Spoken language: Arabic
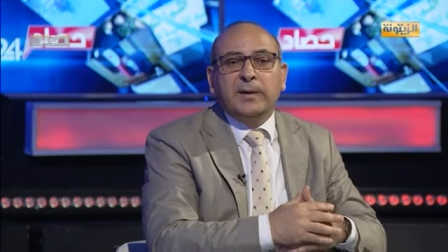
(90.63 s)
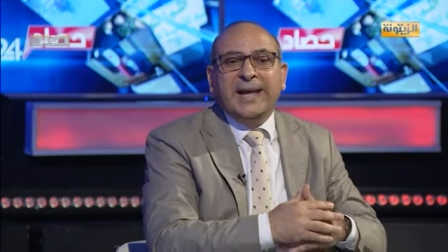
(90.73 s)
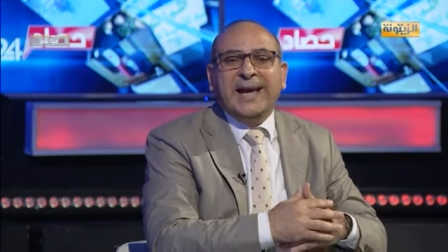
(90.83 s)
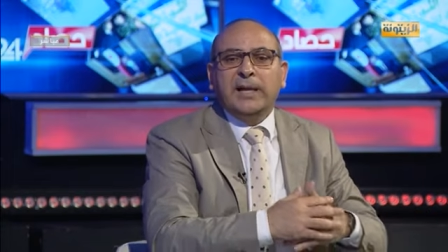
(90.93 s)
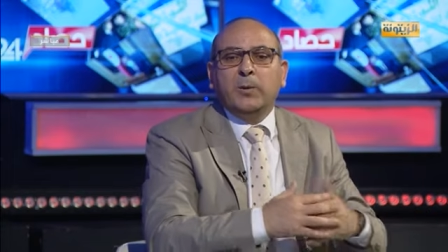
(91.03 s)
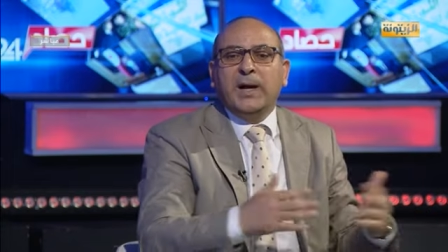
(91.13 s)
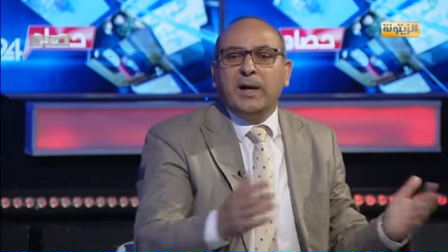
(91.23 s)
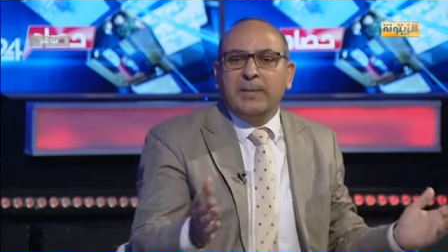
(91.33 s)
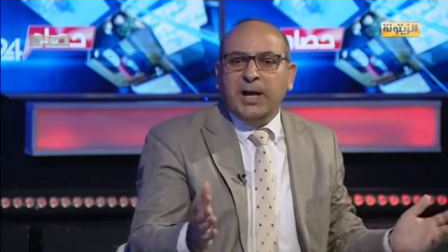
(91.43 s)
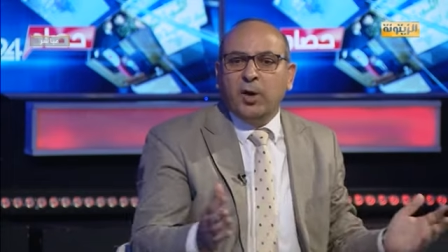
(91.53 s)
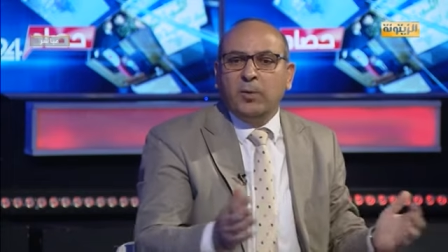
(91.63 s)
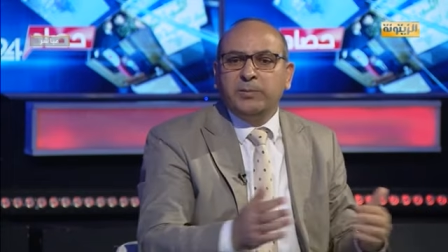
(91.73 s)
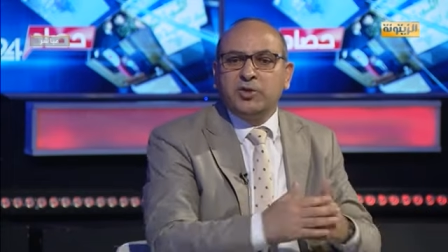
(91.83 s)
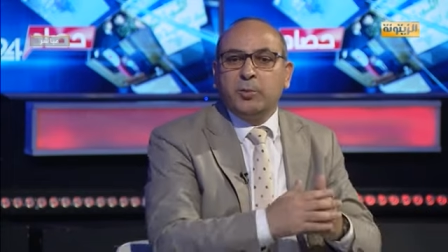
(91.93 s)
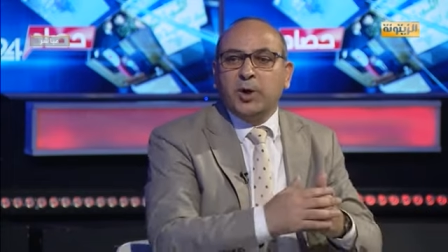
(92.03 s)
لا حوار
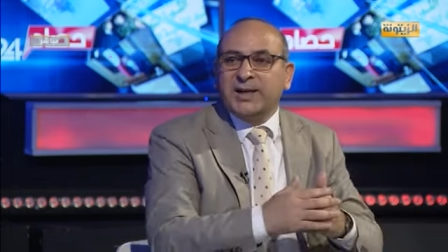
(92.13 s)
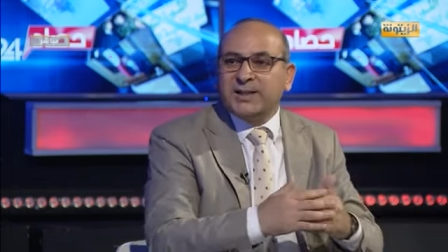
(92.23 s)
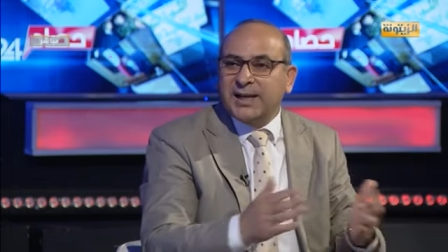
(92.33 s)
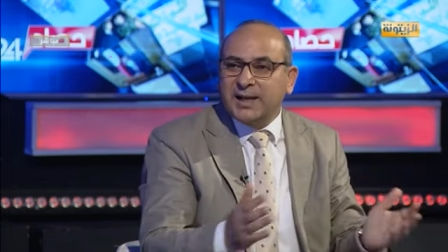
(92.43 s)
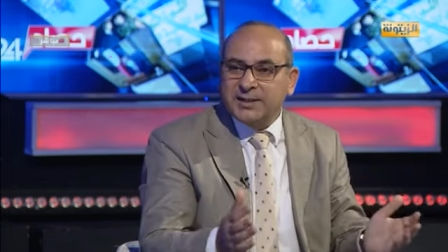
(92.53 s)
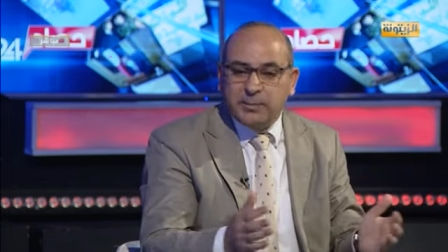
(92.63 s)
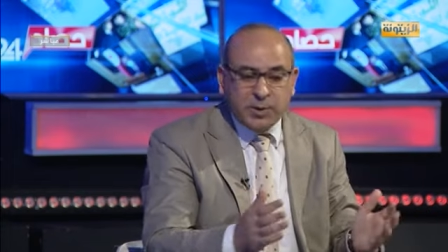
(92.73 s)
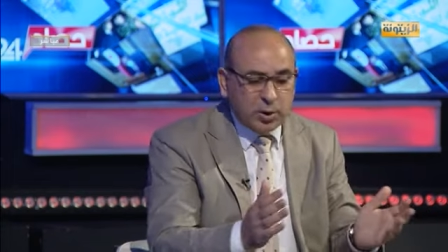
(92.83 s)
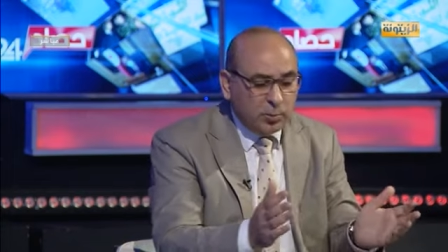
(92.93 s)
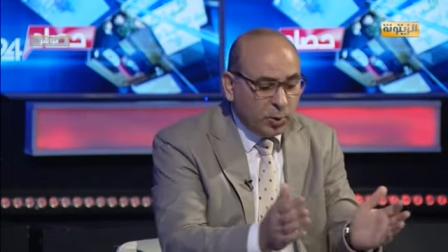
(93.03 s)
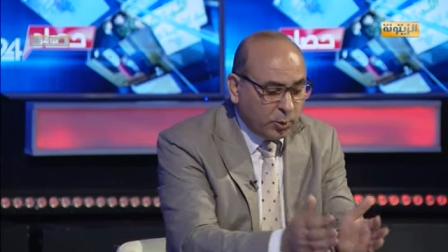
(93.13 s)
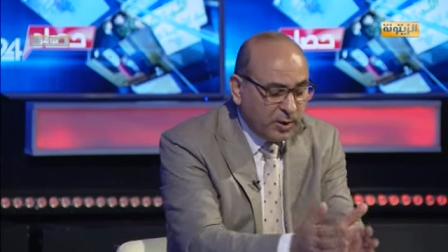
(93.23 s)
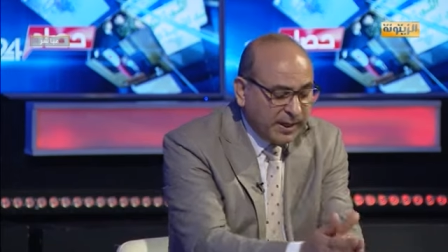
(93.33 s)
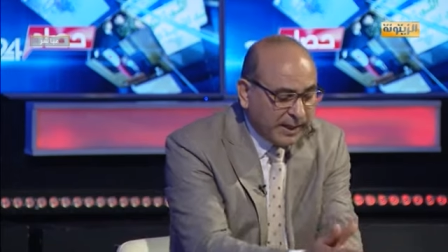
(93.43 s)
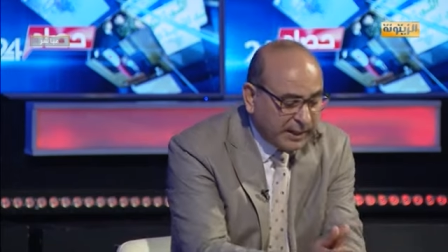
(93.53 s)
معهم يجب أن نتخلص منهم
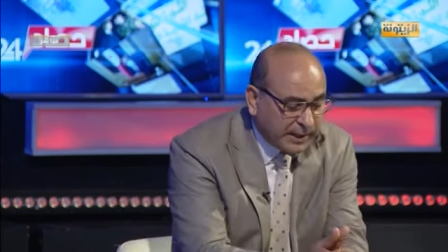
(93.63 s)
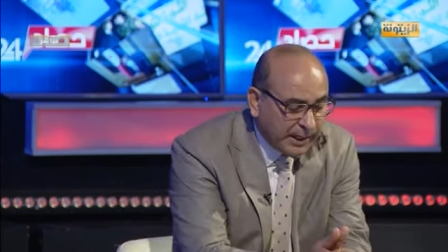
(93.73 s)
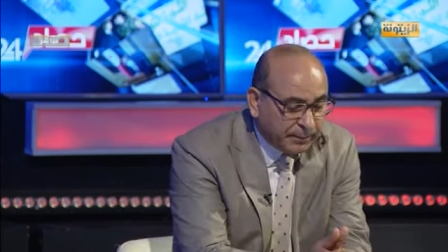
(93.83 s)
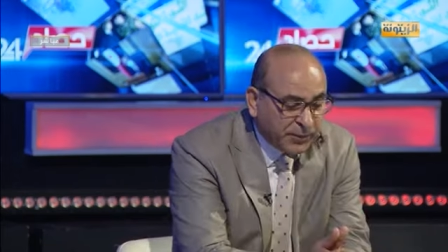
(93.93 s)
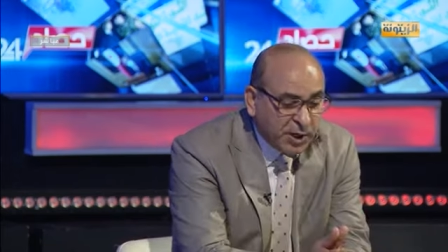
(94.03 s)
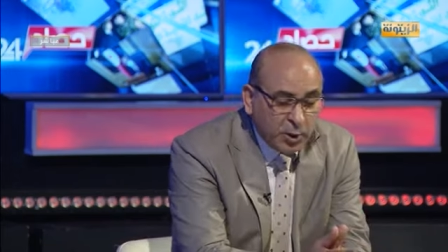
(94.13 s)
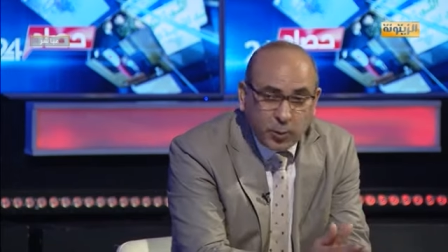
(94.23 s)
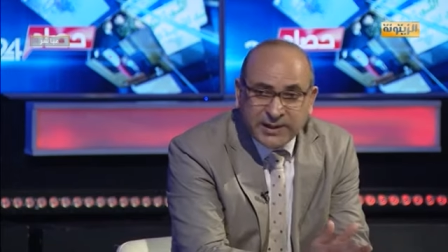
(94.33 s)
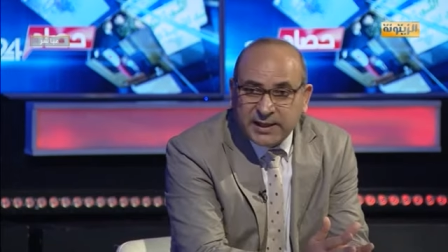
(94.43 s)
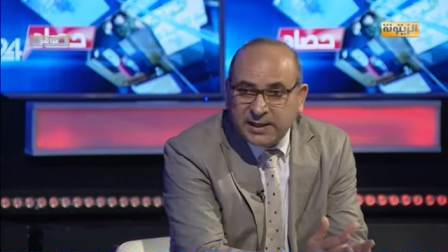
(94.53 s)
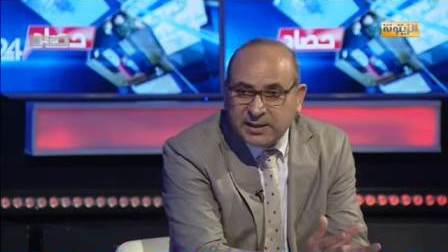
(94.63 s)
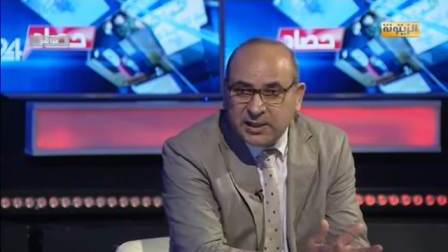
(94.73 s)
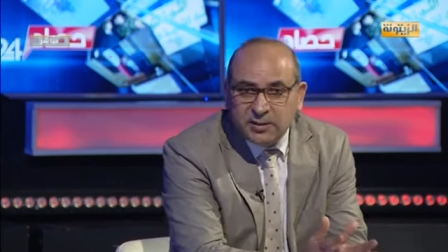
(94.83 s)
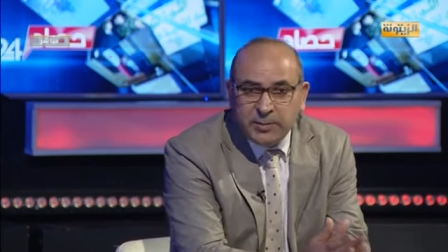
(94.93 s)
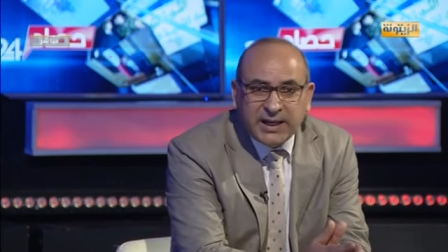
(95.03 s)
وكل ذلك الكلام
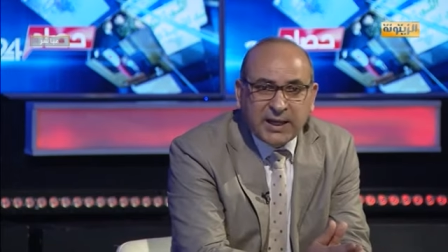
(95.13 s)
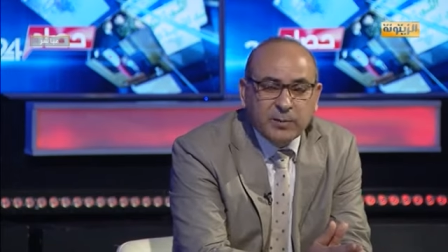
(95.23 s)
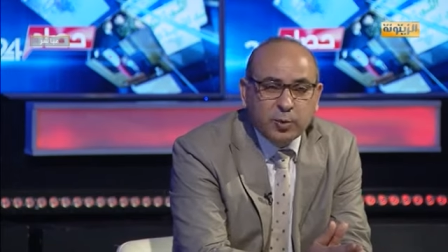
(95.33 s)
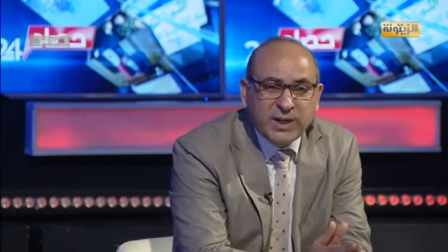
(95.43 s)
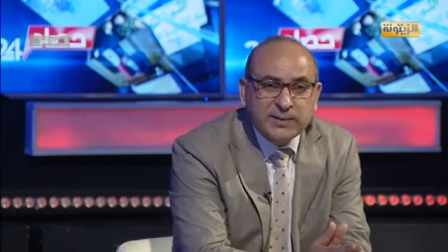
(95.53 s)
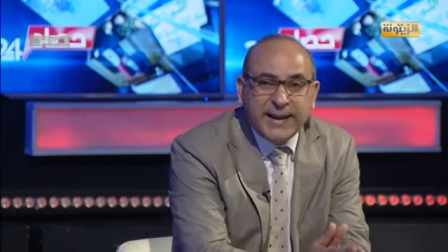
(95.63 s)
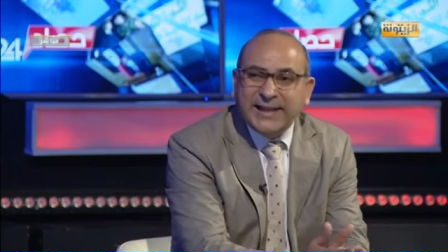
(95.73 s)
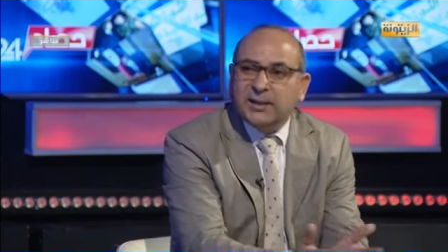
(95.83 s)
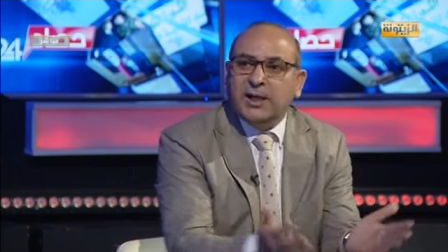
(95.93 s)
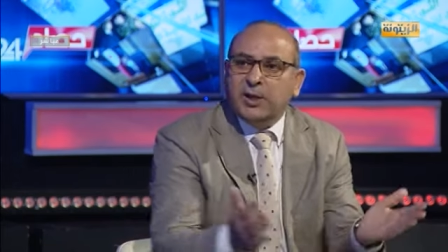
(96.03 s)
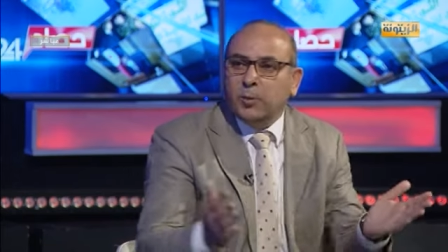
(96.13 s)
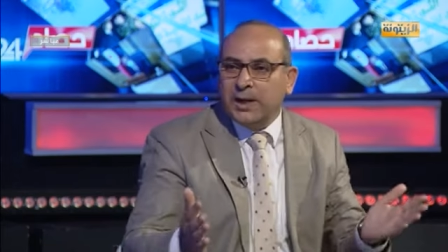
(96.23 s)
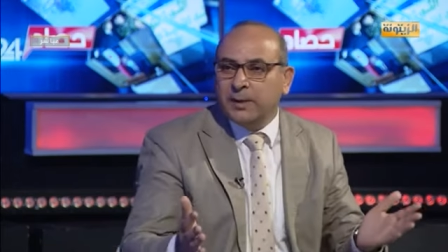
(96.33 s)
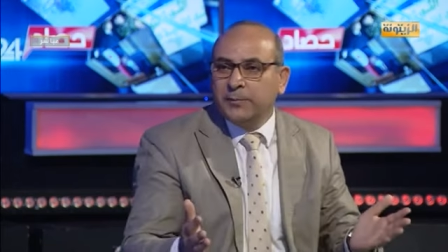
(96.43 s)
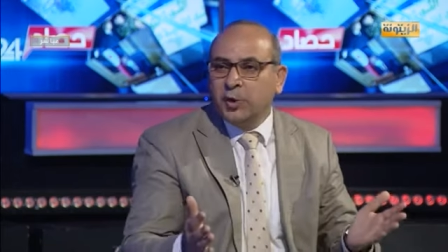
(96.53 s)
والتهديد باللحظة المناسبة حتى
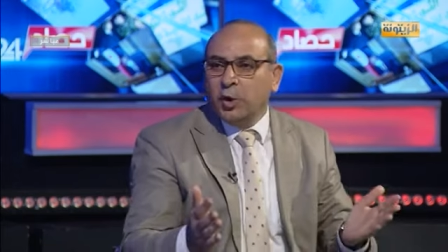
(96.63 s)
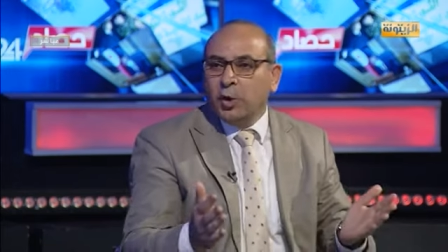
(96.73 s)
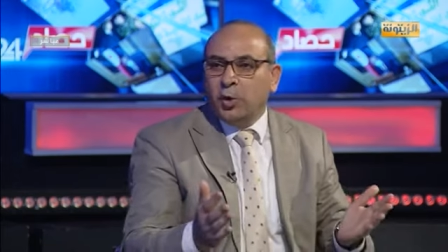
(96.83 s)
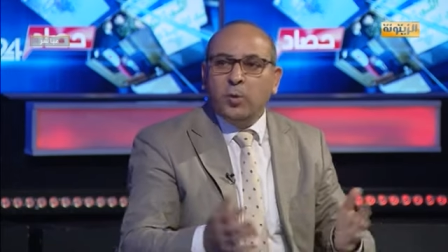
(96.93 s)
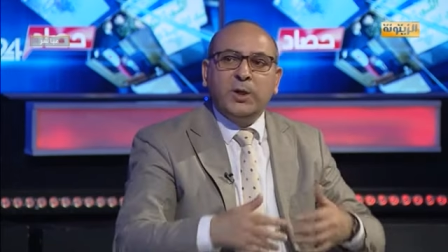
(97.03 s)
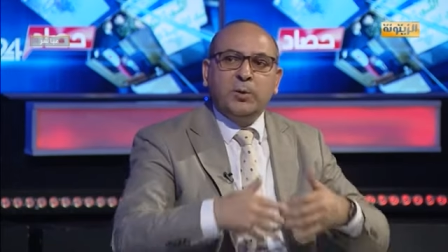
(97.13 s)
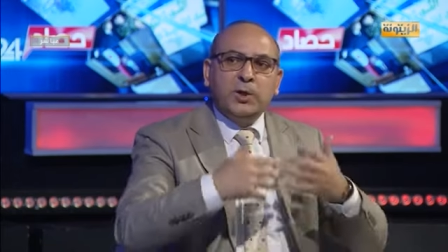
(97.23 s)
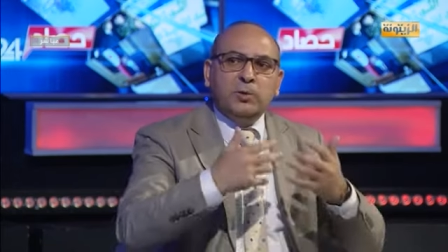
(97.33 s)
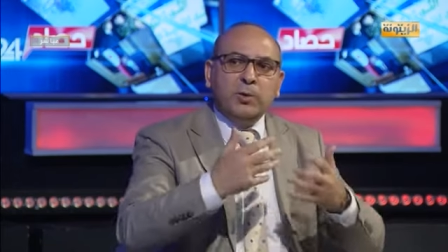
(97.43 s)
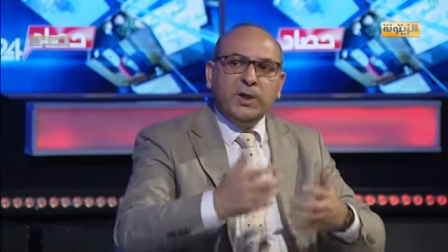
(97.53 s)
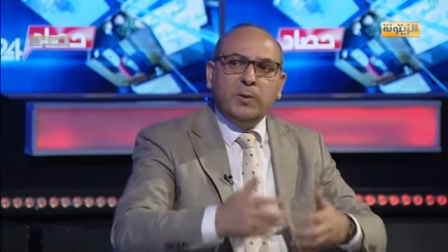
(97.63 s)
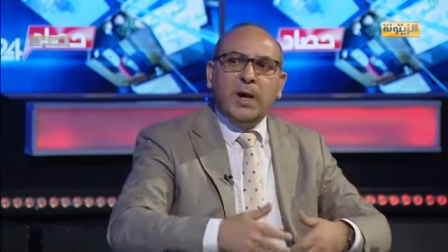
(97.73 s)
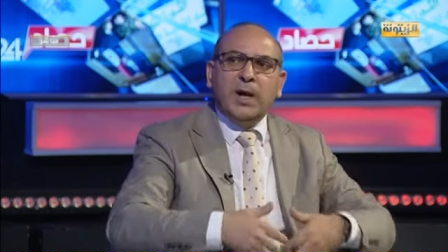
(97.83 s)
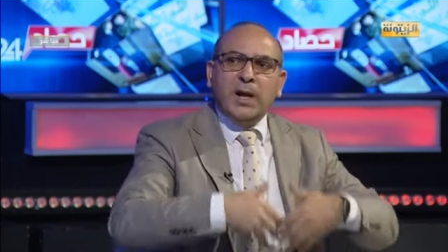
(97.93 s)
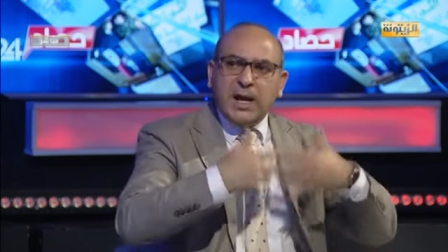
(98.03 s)
الحوار هو يريد
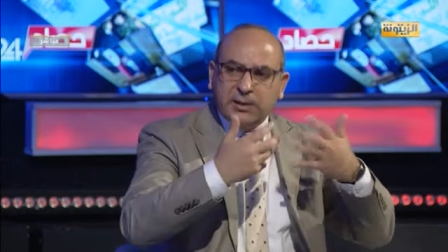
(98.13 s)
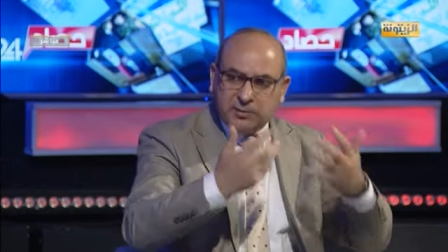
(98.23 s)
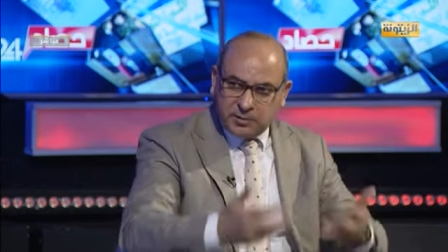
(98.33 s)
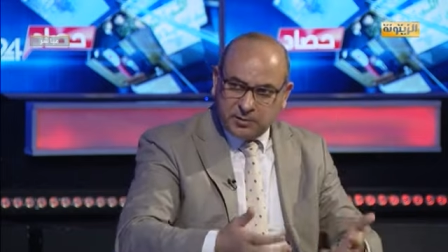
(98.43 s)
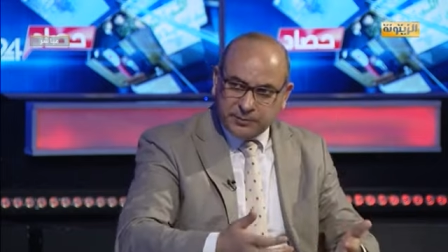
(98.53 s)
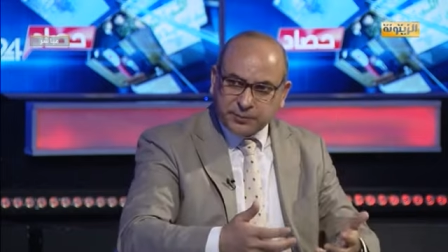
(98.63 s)
حوارات